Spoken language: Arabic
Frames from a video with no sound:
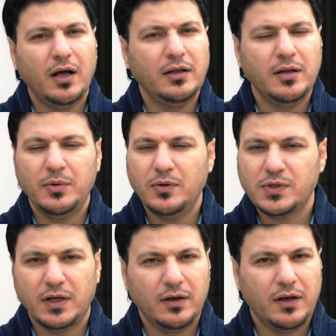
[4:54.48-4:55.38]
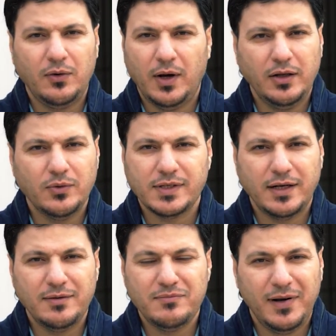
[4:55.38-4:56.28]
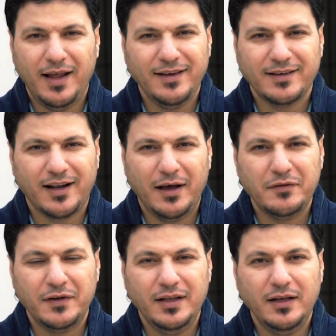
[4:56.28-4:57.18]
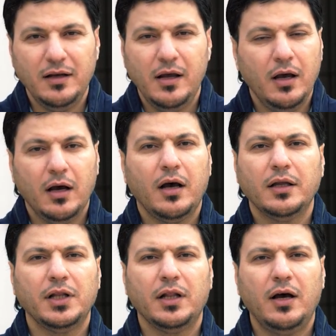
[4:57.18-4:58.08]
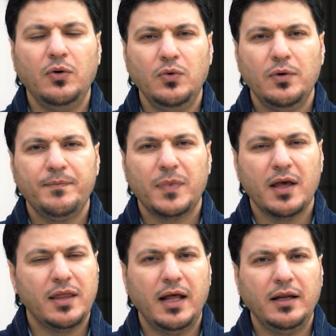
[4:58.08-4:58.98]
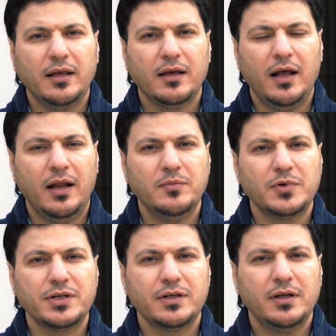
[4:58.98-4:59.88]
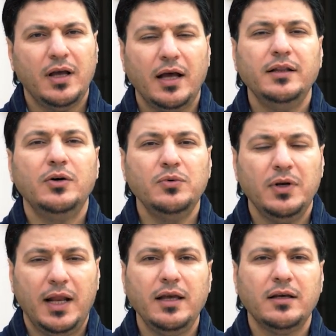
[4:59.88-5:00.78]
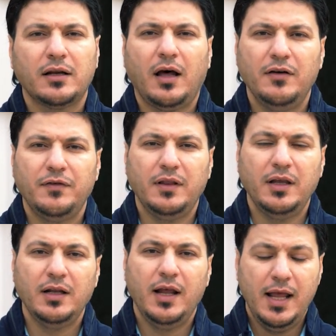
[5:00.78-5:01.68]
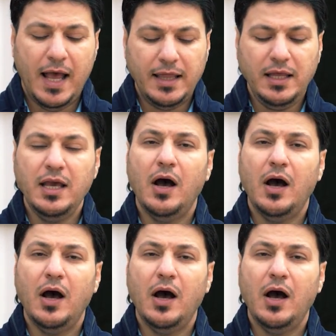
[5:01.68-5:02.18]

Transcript: قال النبي صلى الله عليه وسلم لا إكراه في الدين قضى الله ذلك الأمر أنه لا إكراه في الدين هذه